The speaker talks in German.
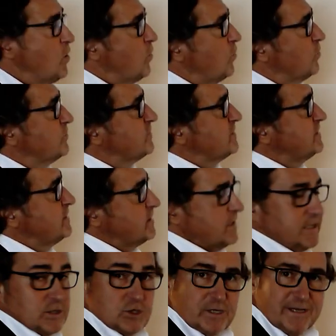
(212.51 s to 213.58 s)
Und hier
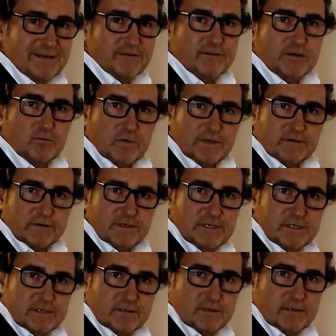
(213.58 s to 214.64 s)
entsteht, wenn du das
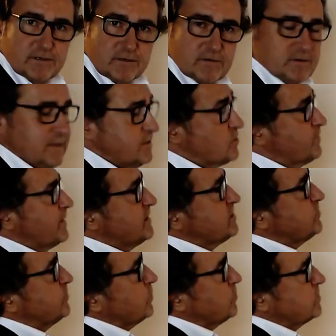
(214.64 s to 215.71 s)
nicht äh,
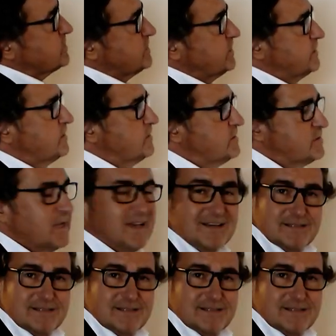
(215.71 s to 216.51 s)
entsprechend berücksichtigst,